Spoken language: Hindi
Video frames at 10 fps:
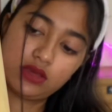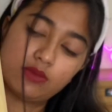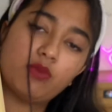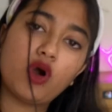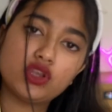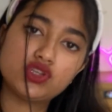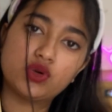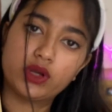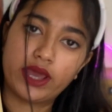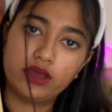बहुत
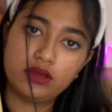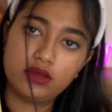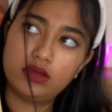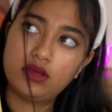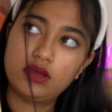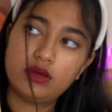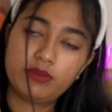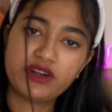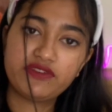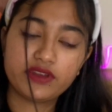छोटा है
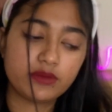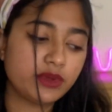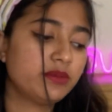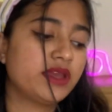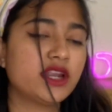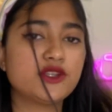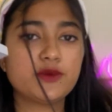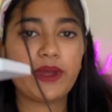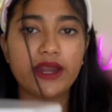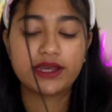बट फिर भी मेरा जो
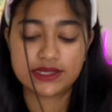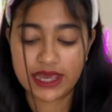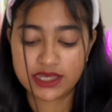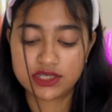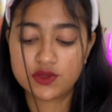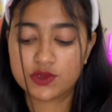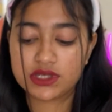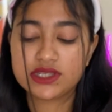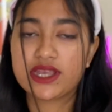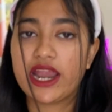बेड का साइज़ है
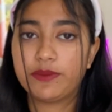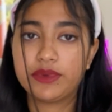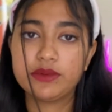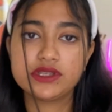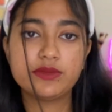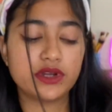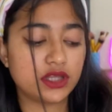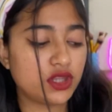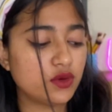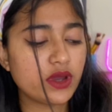उसके साइड पे मैं जब
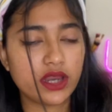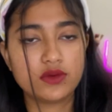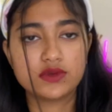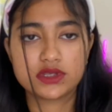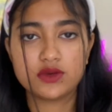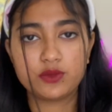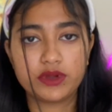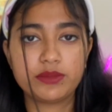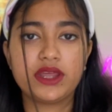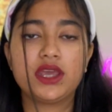रखती हूँ एंड उसके
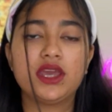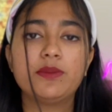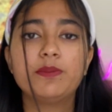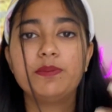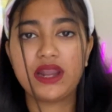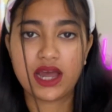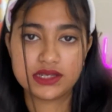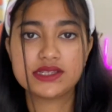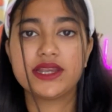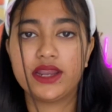ऊपर मैं एक
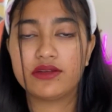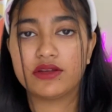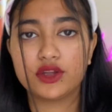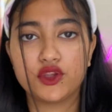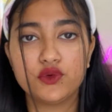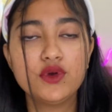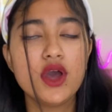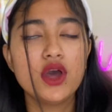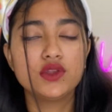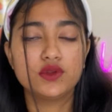प्लांट स्टैंड रखती हूँ
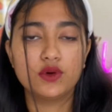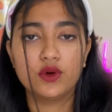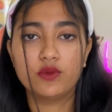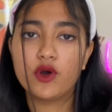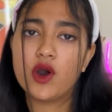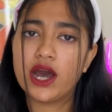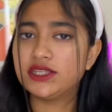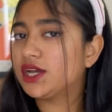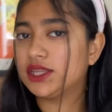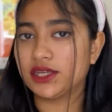तो वो
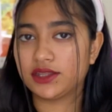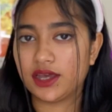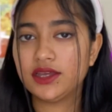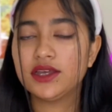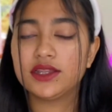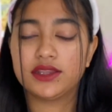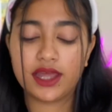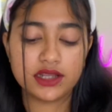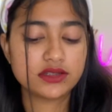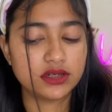अच्छा दिखता है
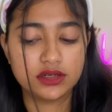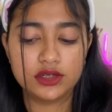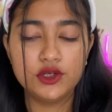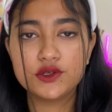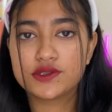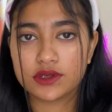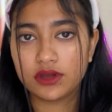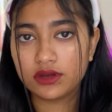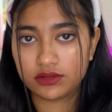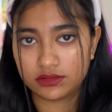दैट लुक्स
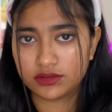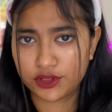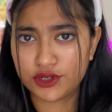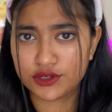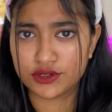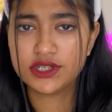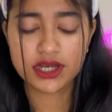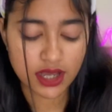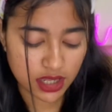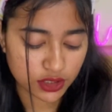गुड
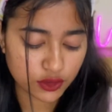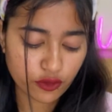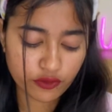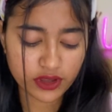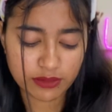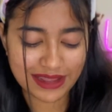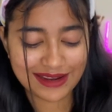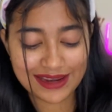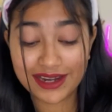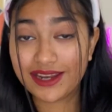तो फिर
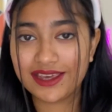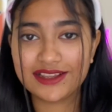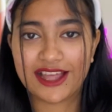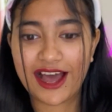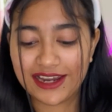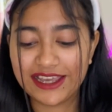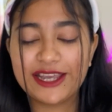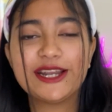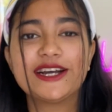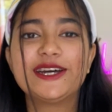मेरे लिए ठीक था
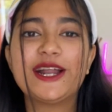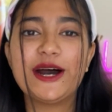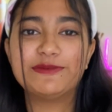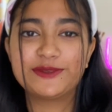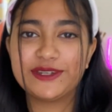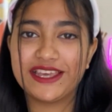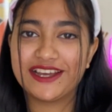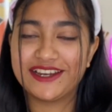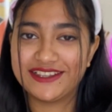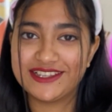लेकिन अगर आप ये
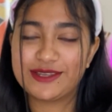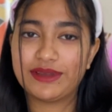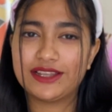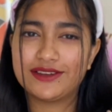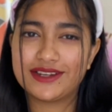खरीदने से पहले थोड़ा